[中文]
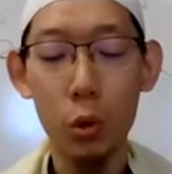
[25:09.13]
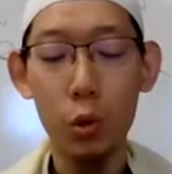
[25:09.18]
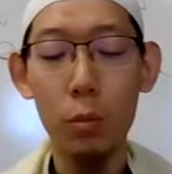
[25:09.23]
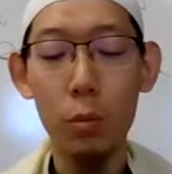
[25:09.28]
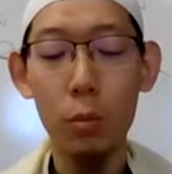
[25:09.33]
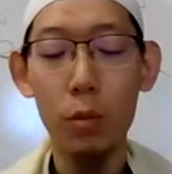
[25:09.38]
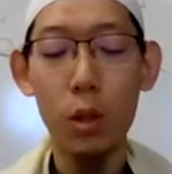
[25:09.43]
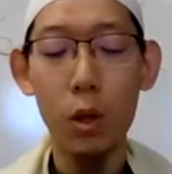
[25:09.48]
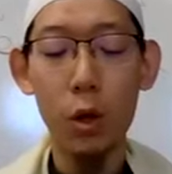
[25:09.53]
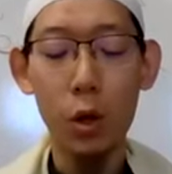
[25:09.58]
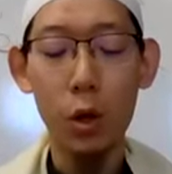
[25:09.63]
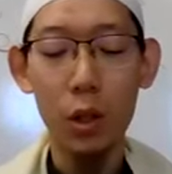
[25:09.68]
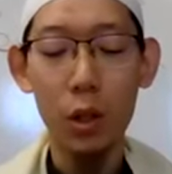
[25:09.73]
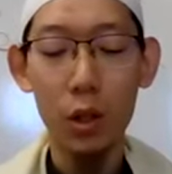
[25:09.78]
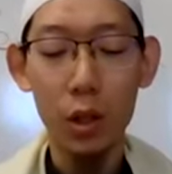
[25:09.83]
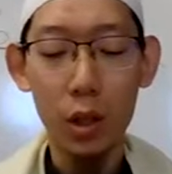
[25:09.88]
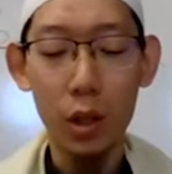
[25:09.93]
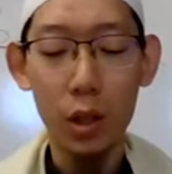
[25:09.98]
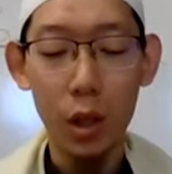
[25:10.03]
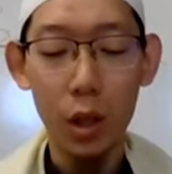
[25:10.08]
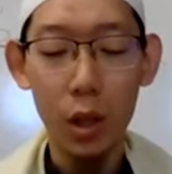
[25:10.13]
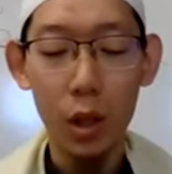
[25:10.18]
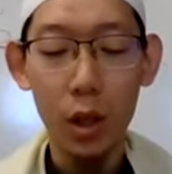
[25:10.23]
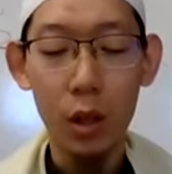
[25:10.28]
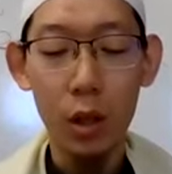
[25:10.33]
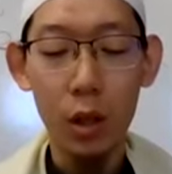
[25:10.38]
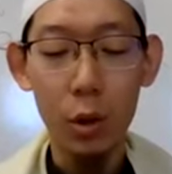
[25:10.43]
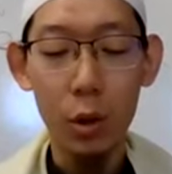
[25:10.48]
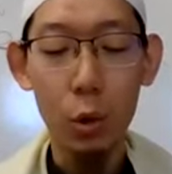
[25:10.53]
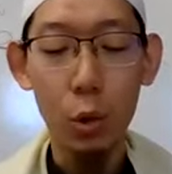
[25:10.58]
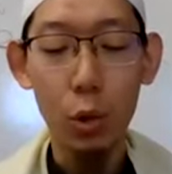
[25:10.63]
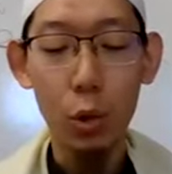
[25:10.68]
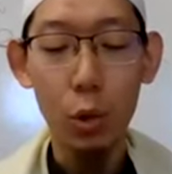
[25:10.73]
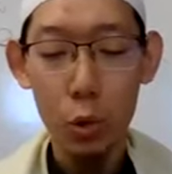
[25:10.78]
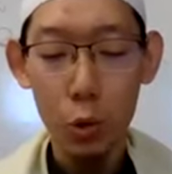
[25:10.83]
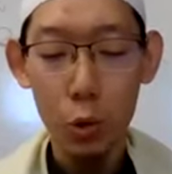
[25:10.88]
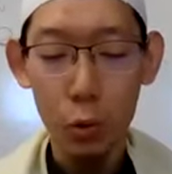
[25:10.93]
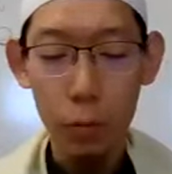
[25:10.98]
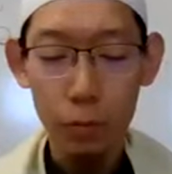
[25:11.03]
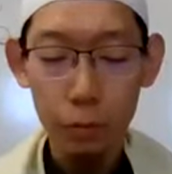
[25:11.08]
是多么糟糕的一个这个归
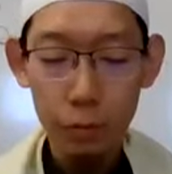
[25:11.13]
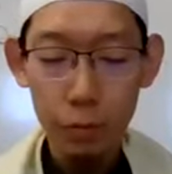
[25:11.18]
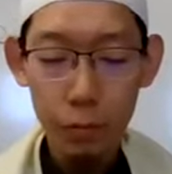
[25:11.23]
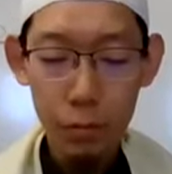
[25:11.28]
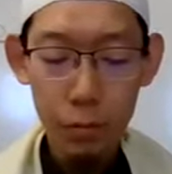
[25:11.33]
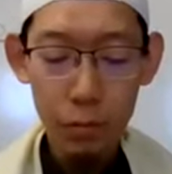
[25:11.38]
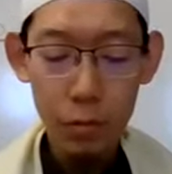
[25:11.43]
宿。